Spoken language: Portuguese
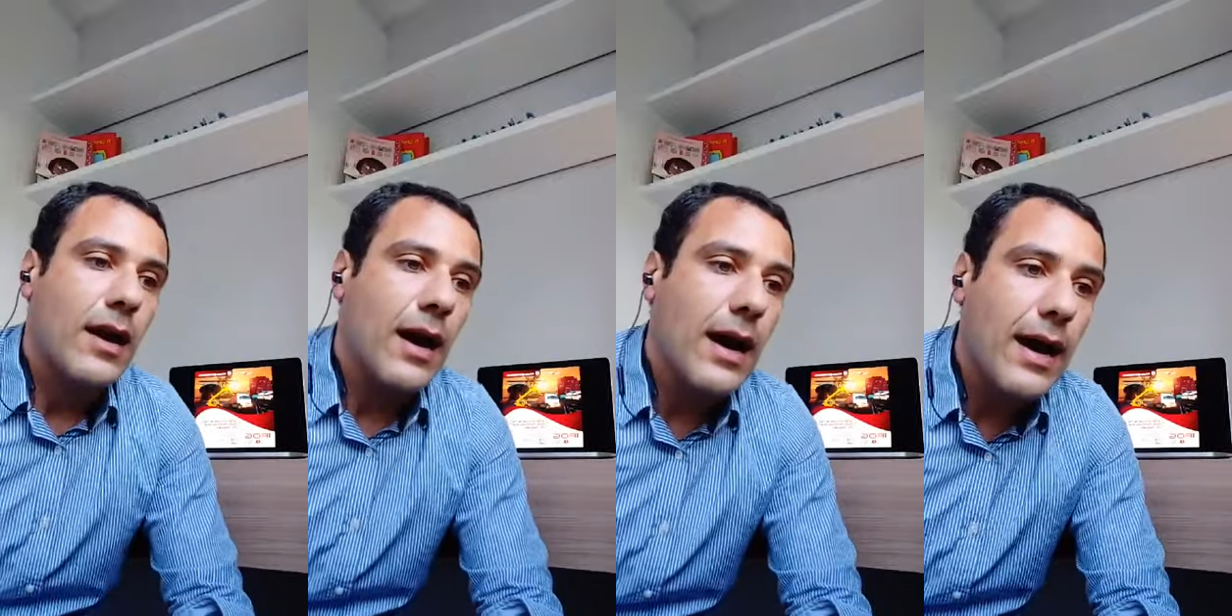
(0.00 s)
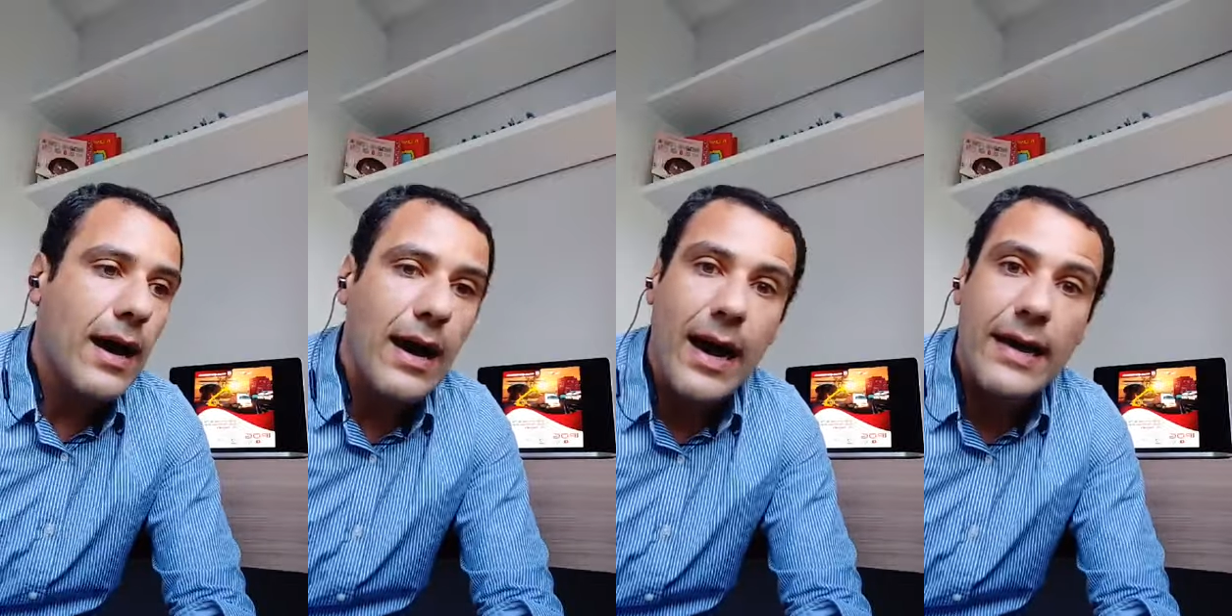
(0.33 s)

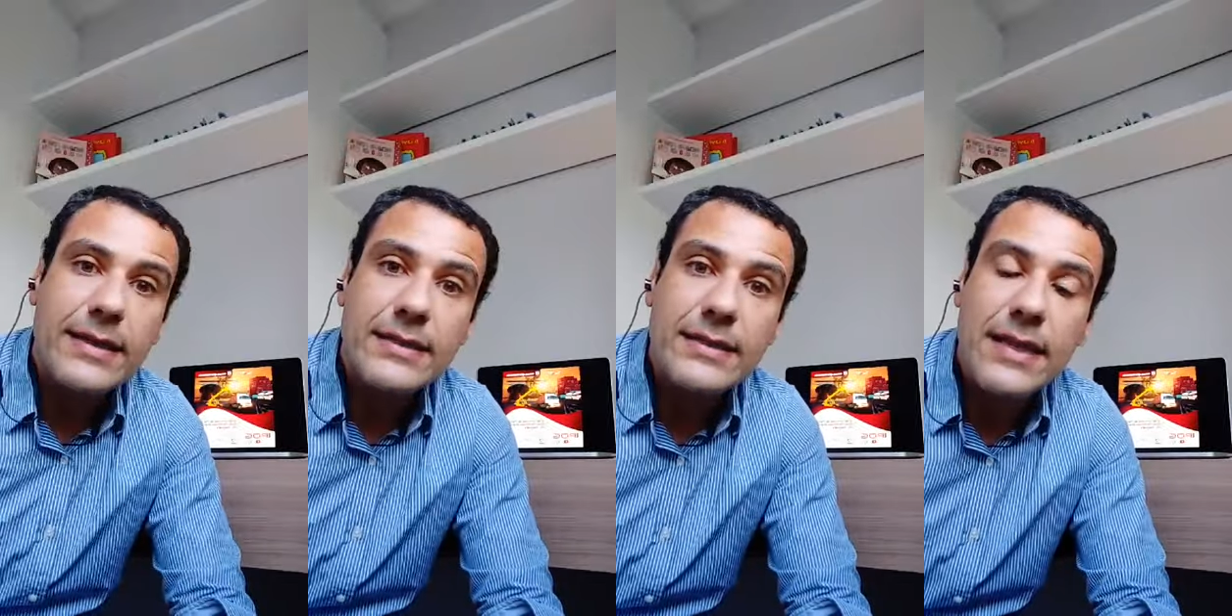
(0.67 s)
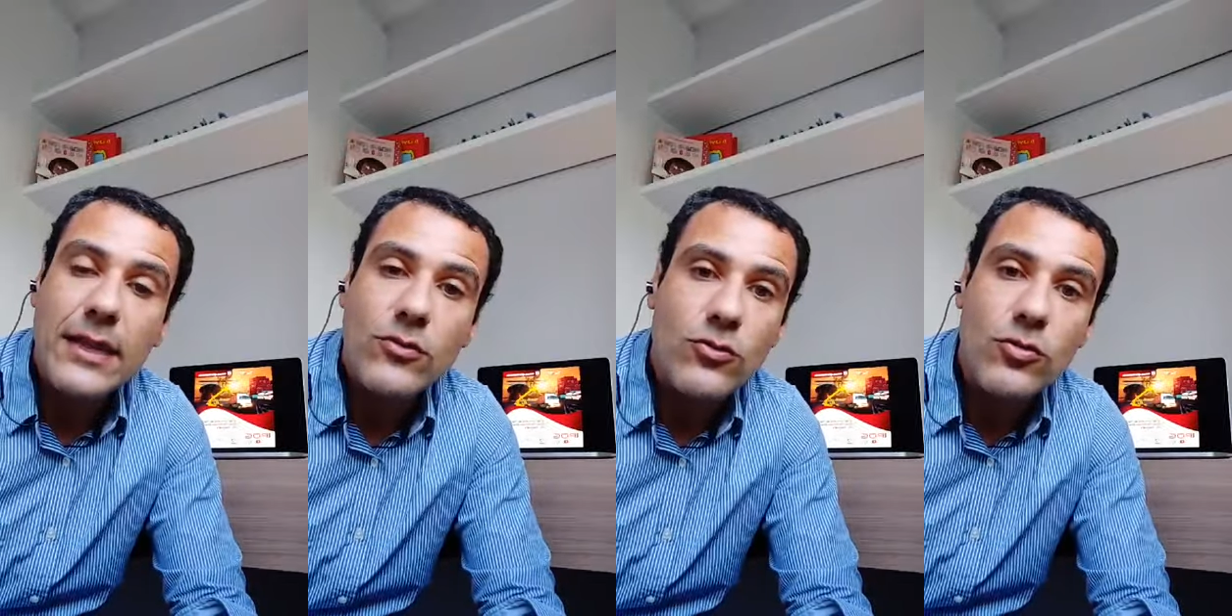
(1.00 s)
a, a gente
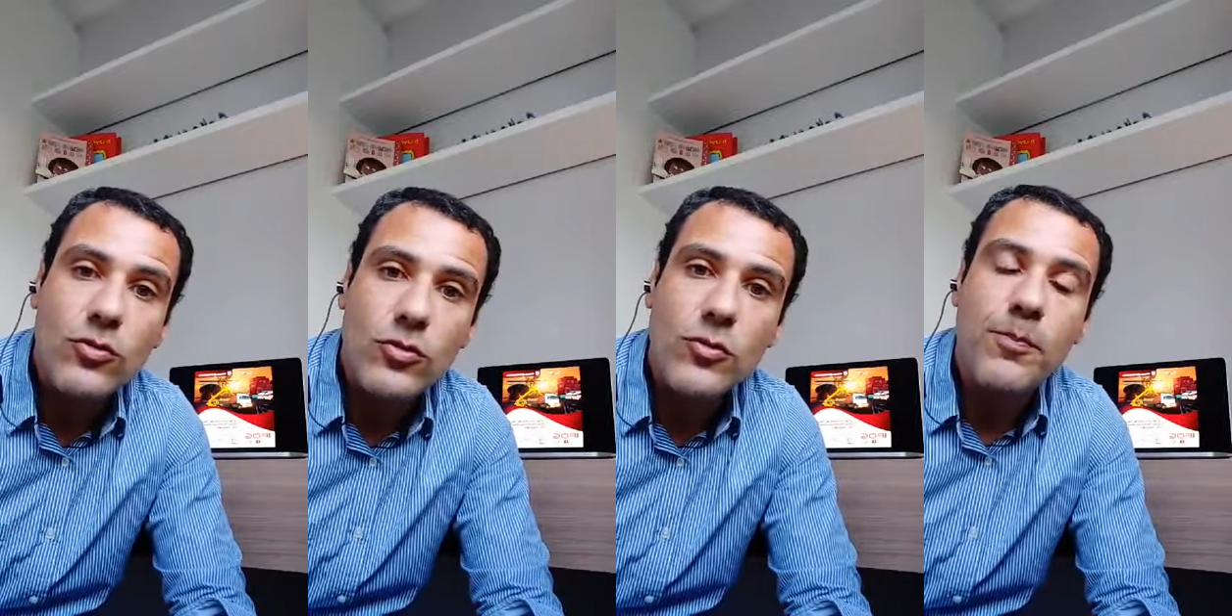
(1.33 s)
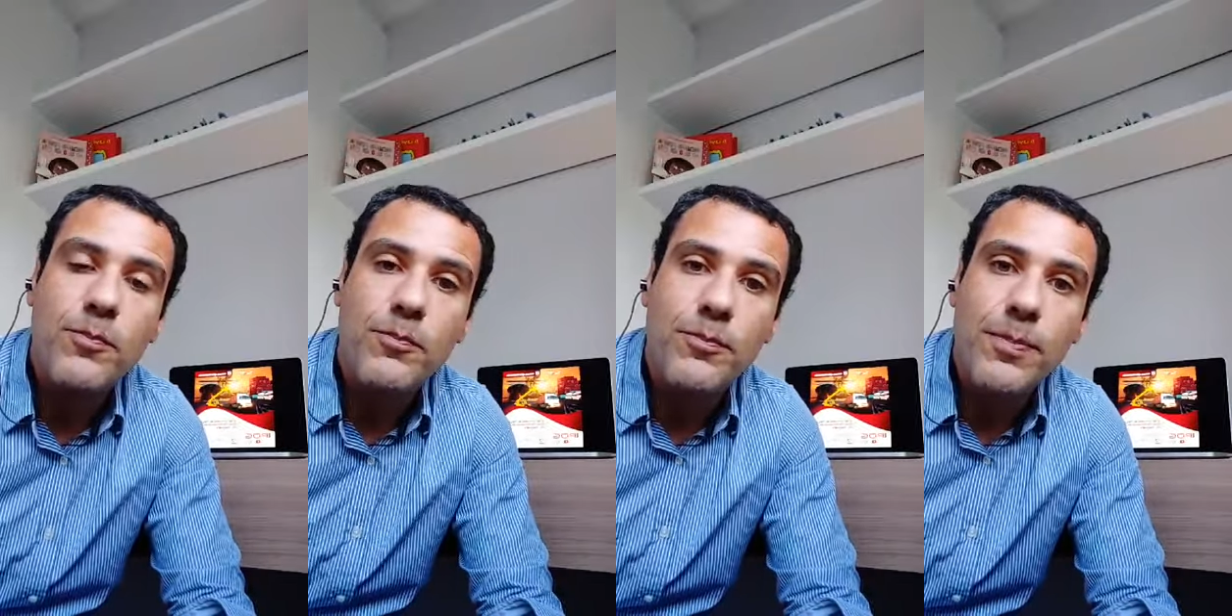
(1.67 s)
tem
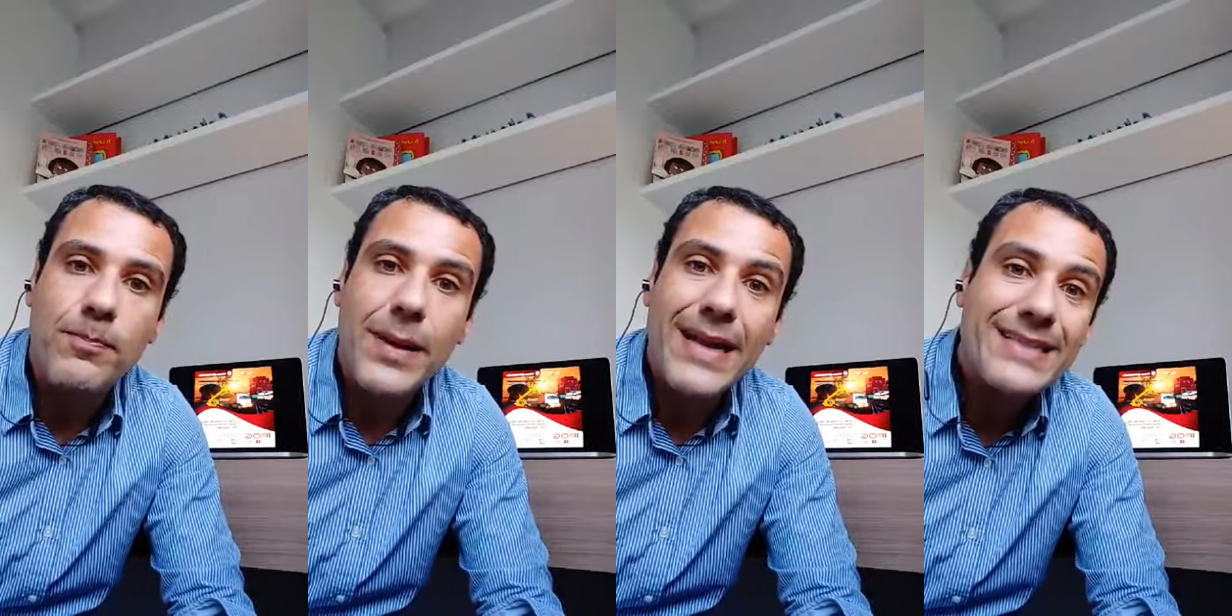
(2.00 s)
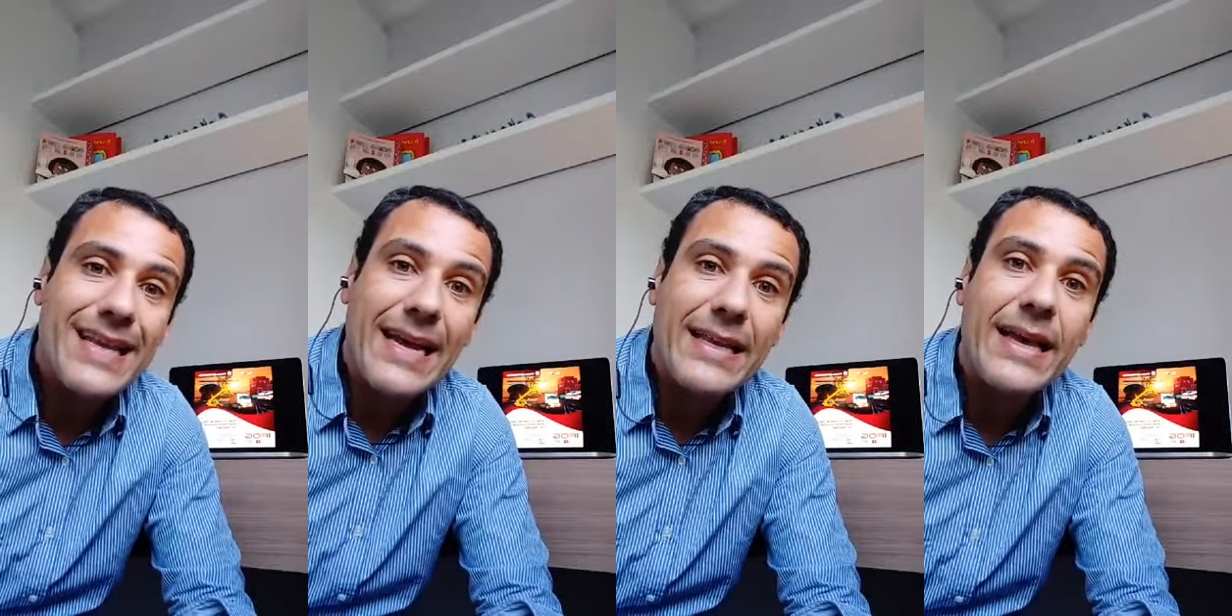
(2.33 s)
tudo para
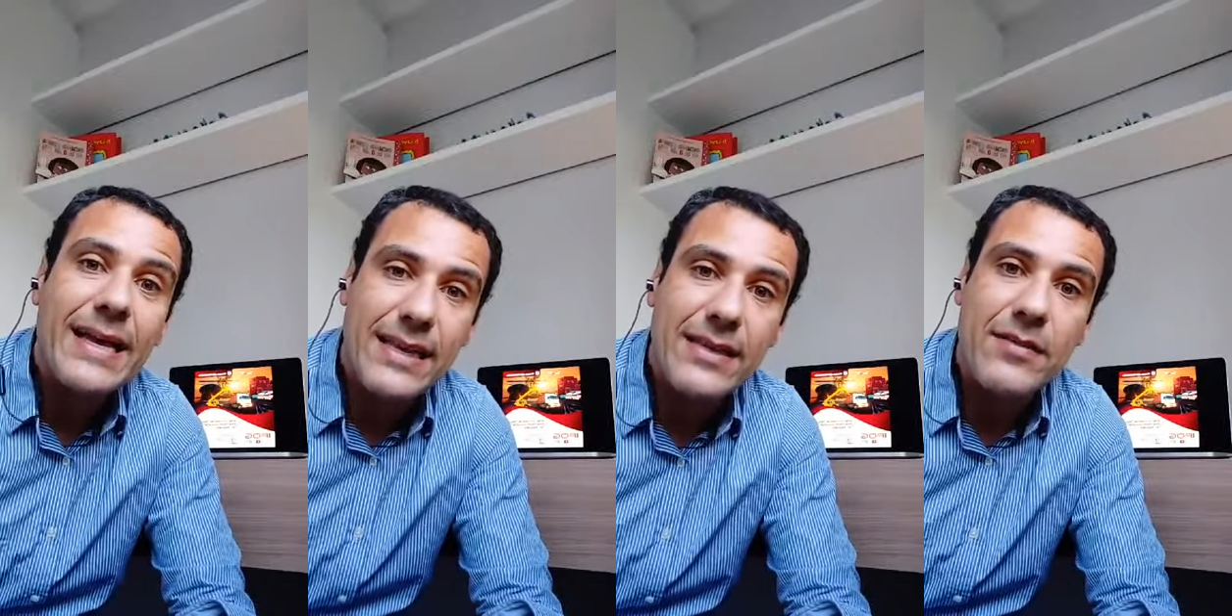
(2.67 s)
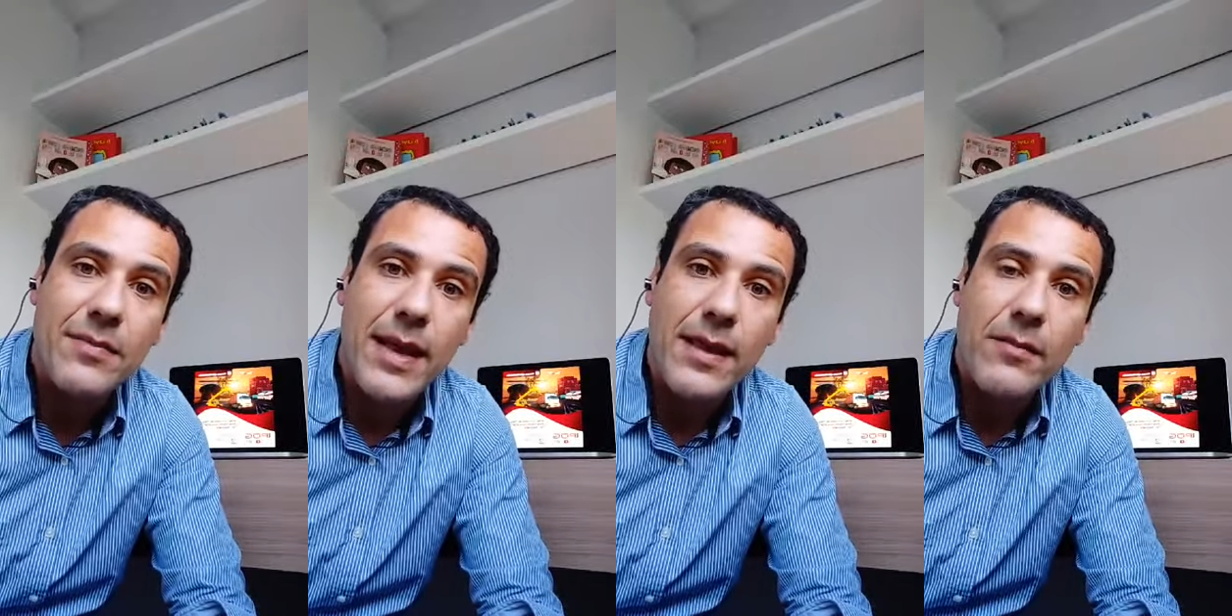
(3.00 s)
sair da
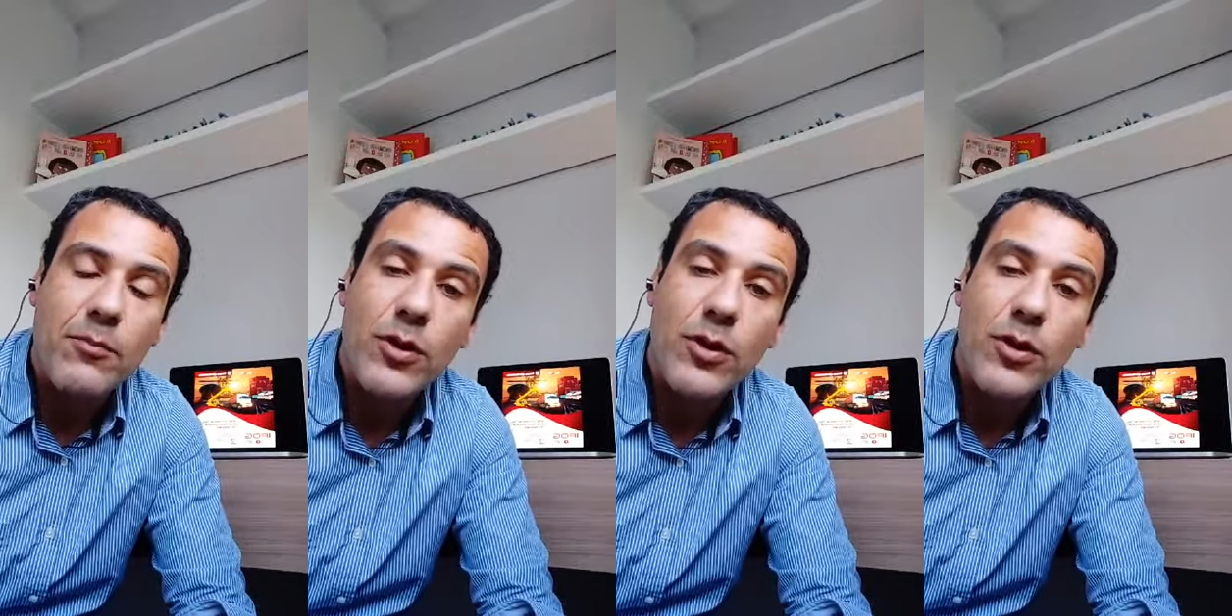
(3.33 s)
crise bem.